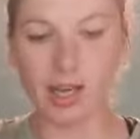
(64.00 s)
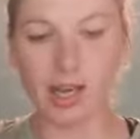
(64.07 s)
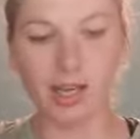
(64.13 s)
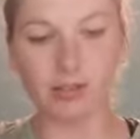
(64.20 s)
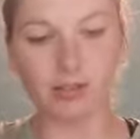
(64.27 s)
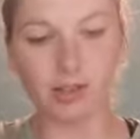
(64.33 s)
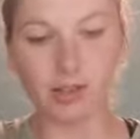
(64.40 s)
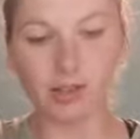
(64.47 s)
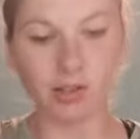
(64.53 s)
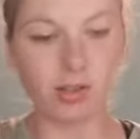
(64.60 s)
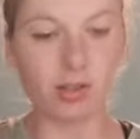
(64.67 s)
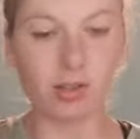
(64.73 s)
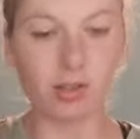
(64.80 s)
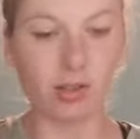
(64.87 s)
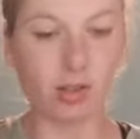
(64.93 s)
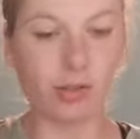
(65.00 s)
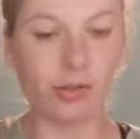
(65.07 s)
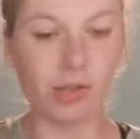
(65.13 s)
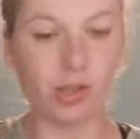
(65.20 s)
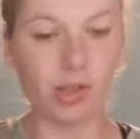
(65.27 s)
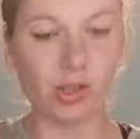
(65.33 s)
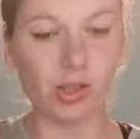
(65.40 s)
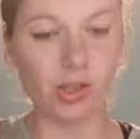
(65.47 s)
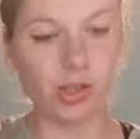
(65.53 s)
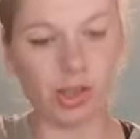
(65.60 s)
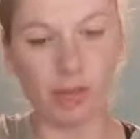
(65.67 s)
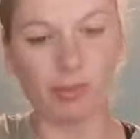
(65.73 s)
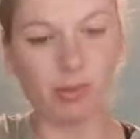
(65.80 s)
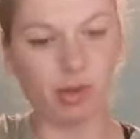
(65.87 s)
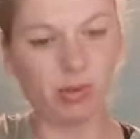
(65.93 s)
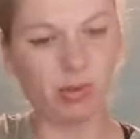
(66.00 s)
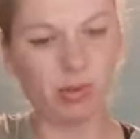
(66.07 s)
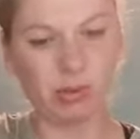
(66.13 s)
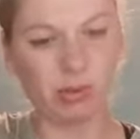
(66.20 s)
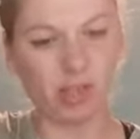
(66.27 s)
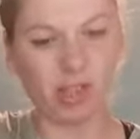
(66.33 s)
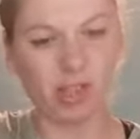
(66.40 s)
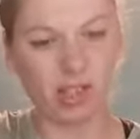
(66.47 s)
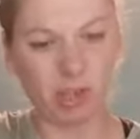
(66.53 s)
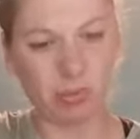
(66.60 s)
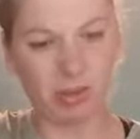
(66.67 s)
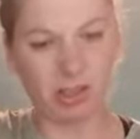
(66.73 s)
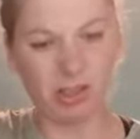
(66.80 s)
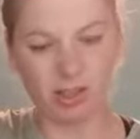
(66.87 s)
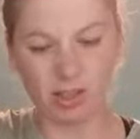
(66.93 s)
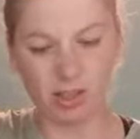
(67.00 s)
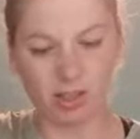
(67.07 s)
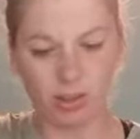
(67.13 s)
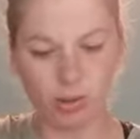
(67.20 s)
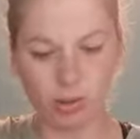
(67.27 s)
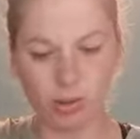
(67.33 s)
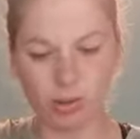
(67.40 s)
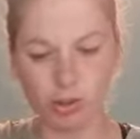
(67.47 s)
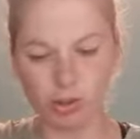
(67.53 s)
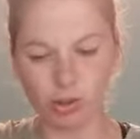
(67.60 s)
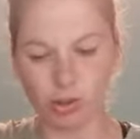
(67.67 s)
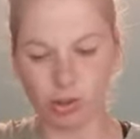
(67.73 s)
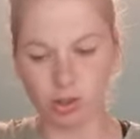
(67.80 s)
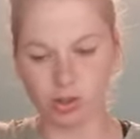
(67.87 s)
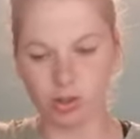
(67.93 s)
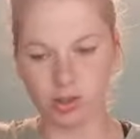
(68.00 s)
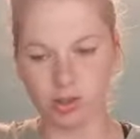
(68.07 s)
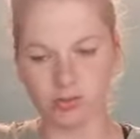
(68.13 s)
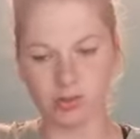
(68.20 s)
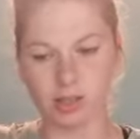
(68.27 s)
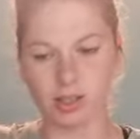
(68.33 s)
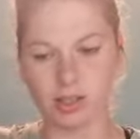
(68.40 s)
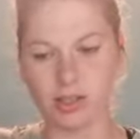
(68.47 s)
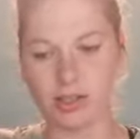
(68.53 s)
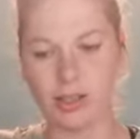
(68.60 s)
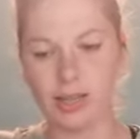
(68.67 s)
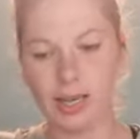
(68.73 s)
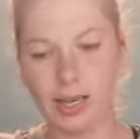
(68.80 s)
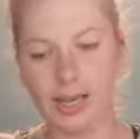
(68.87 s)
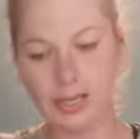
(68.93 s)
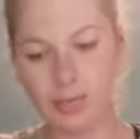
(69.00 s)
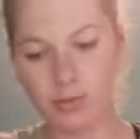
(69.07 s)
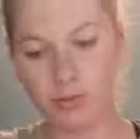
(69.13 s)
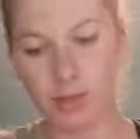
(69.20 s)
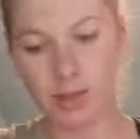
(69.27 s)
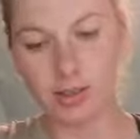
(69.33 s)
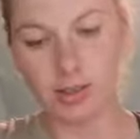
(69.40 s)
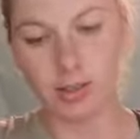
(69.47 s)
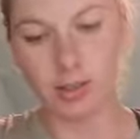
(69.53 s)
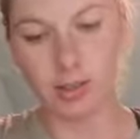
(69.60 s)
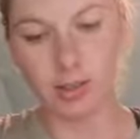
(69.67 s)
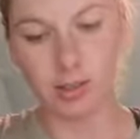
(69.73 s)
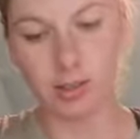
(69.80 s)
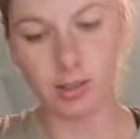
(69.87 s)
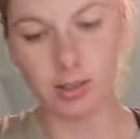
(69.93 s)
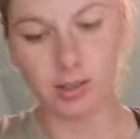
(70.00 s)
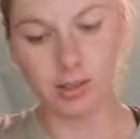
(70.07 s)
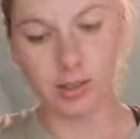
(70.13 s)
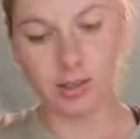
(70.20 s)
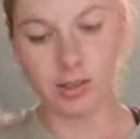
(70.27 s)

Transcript: hart, weil sonst ist der Aufstrich, ich habe es schon probiert, der schmeckt dann nicht so gut. Also schaut, dass die wirklich essfertig ist.